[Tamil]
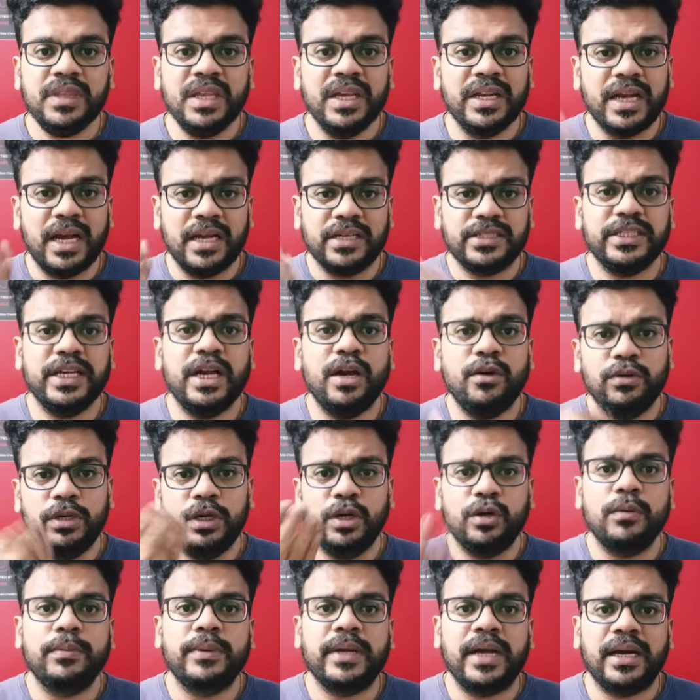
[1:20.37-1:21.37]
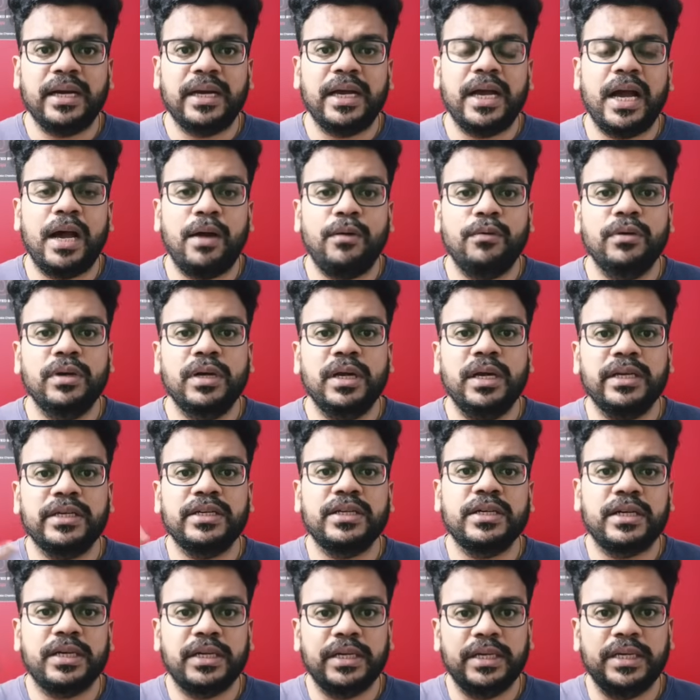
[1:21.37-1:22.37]
ஏன்னா அக்ஷயா உள்ளே கூப்பிட்டாங்கன்னா
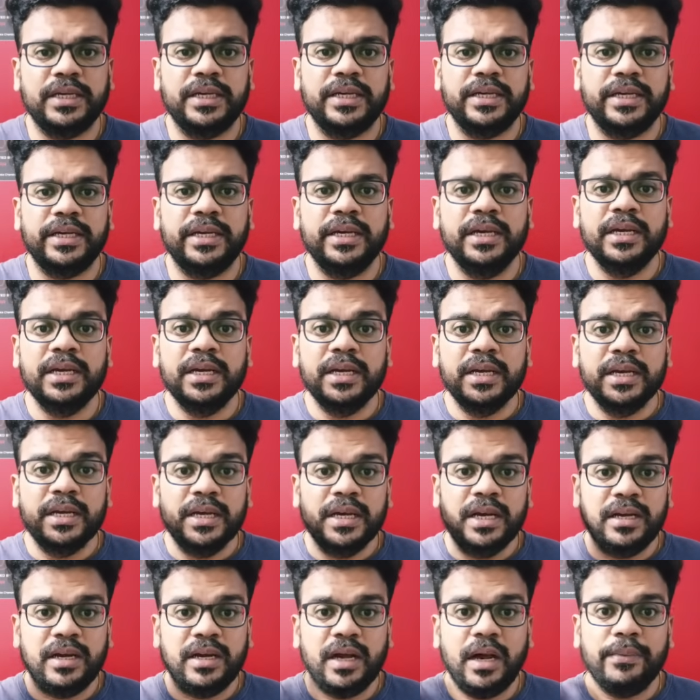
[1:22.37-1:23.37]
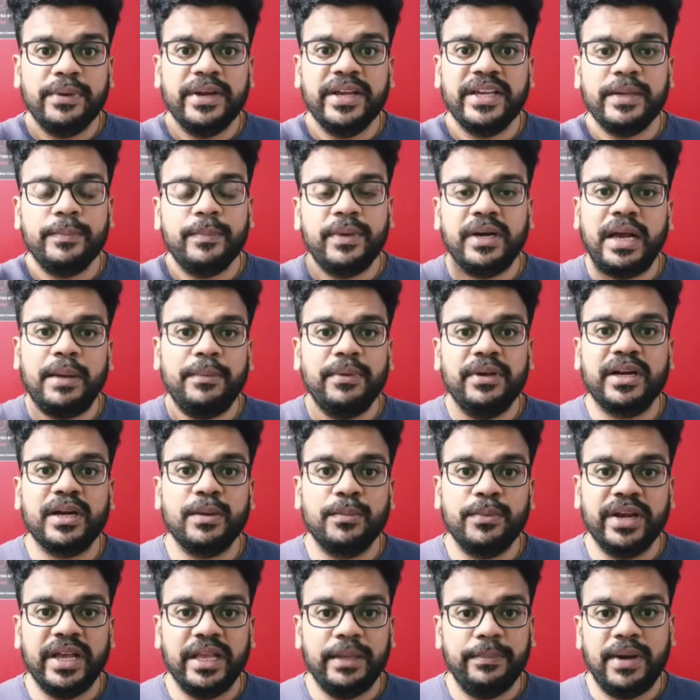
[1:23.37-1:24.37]
அவங்களுக்கு நாமினேஷன் பண்ணாமல் இருக்க
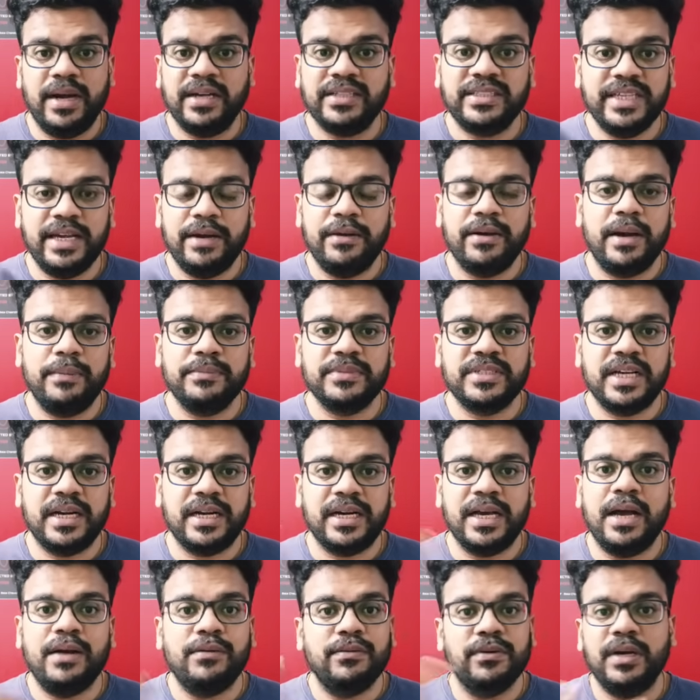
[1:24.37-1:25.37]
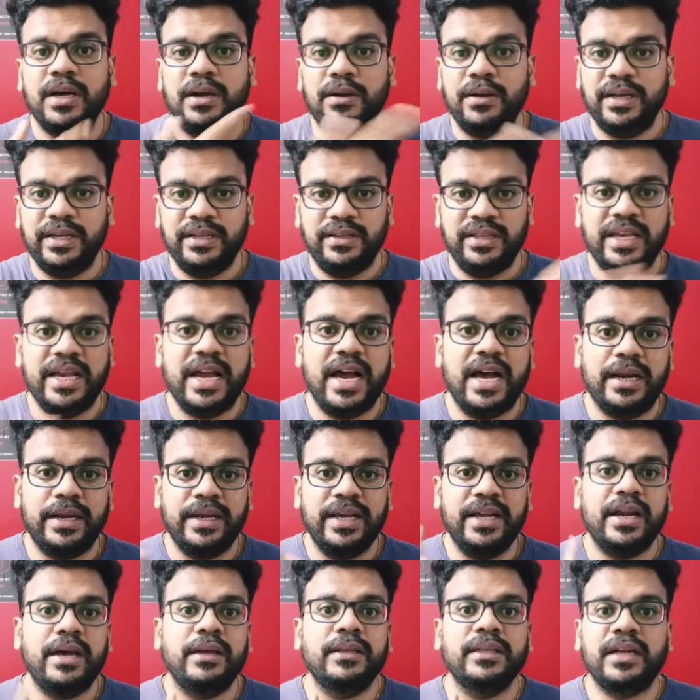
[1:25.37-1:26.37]
முடியாது இப்போ அக்ஷயா அவங்க அமிச்சாங்கன்னா அவங்க இந்த
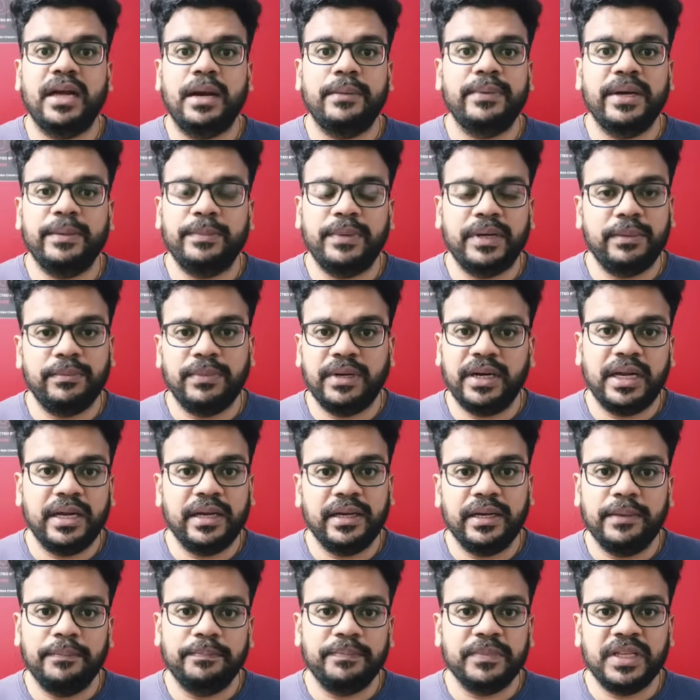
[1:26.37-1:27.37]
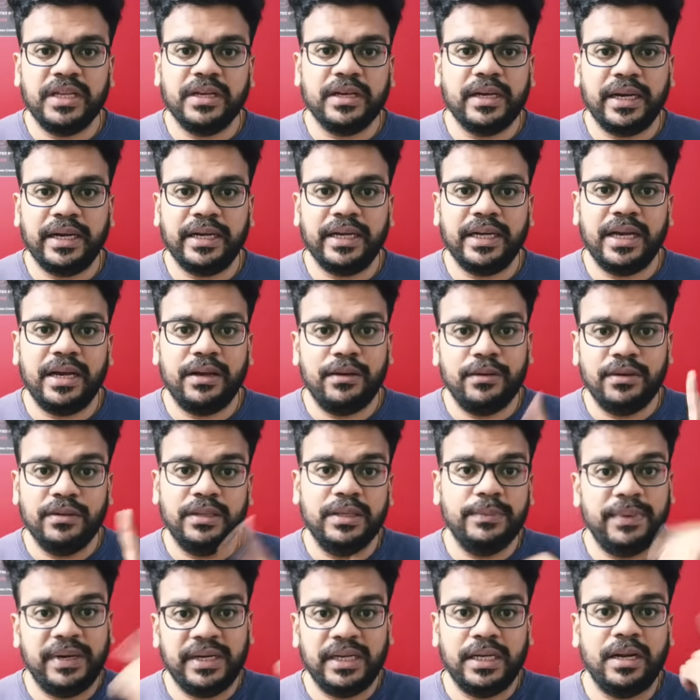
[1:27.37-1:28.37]
யாரையும் நான் நாமினேட் பண்ண மாட்டாங்க கரெக்டாக அவங்க
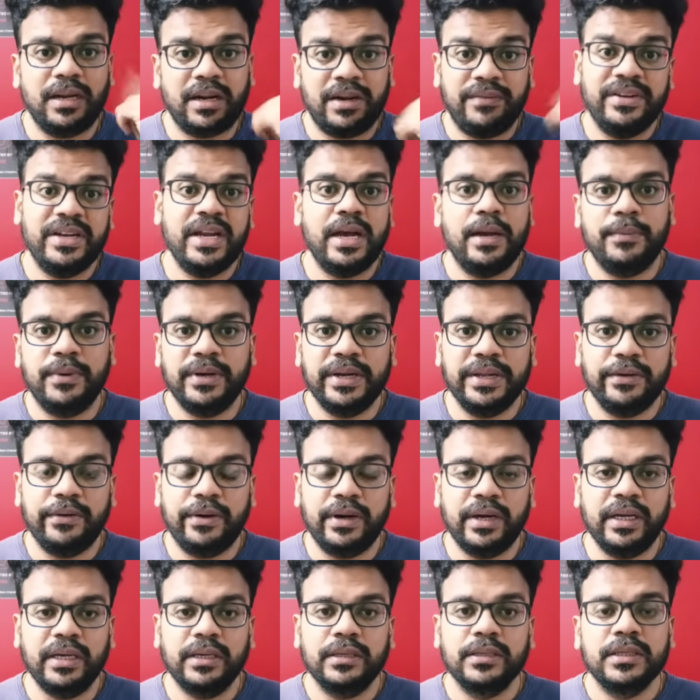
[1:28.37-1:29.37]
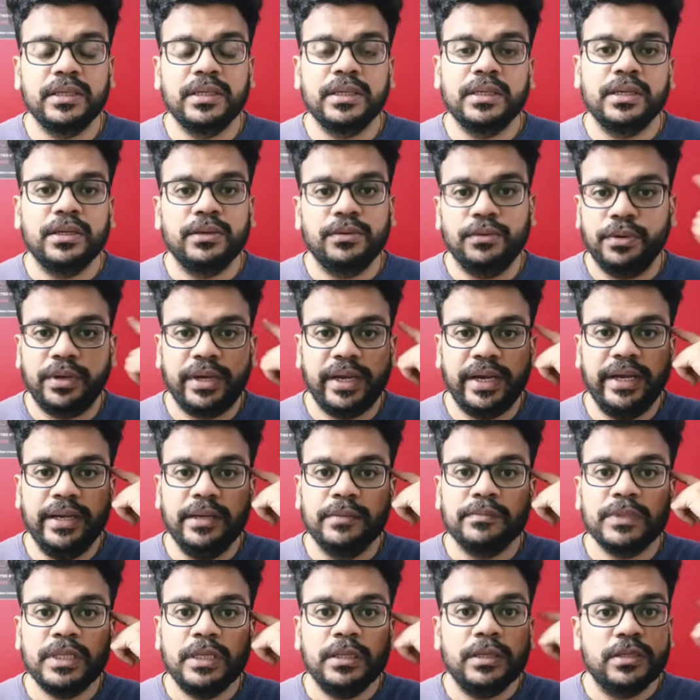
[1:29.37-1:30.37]
வந்து பண்ணாலும் ரவீனா பண்ணிடுவாங்க ஓகே
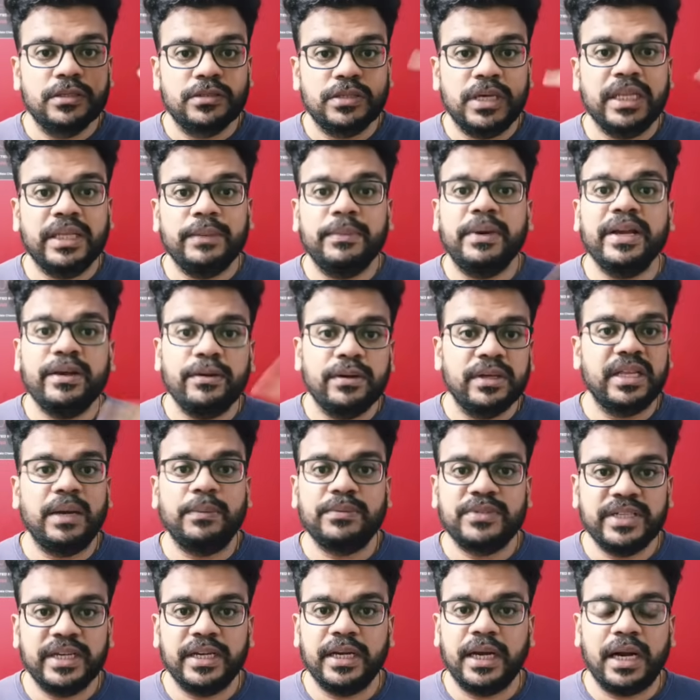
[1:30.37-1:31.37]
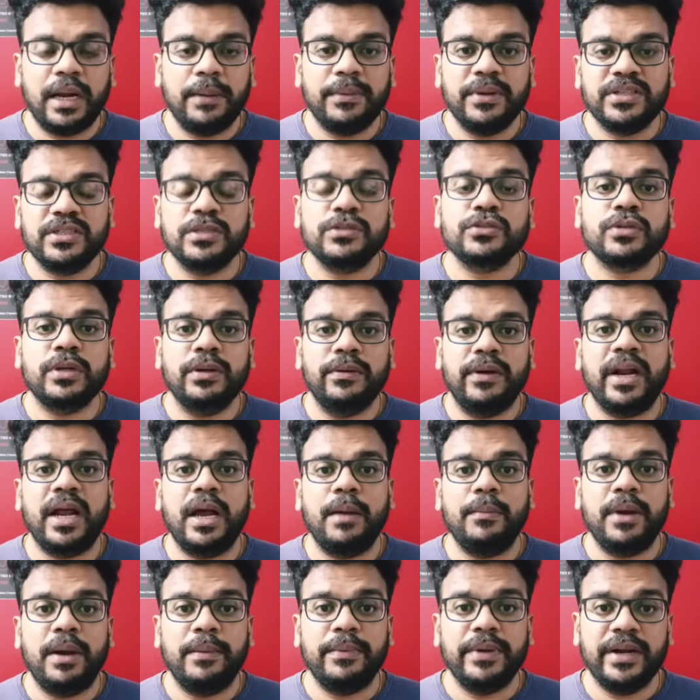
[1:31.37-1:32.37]
ஸோ அந்த மாதிரி இவங்க தப்பிச்சிக்கலாம் நாமினேஷன்ஸ்குள்ளே
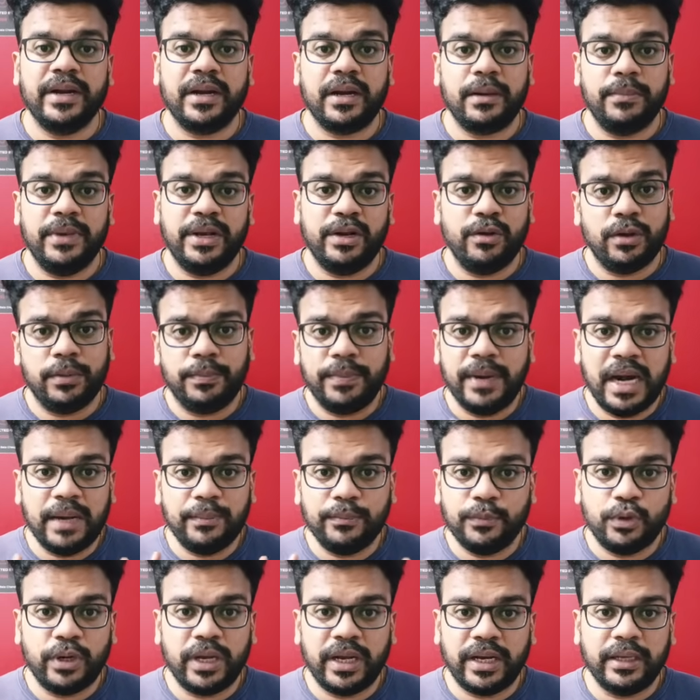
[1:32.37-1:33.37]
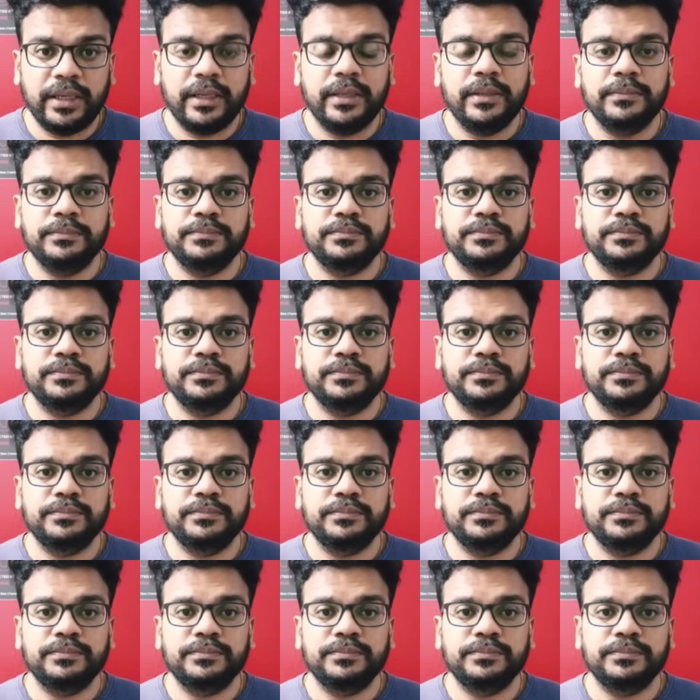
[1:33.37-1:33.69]
வராமல் அப்படின்ற மாதிரி ஒரு பிளான் போட்டாங்க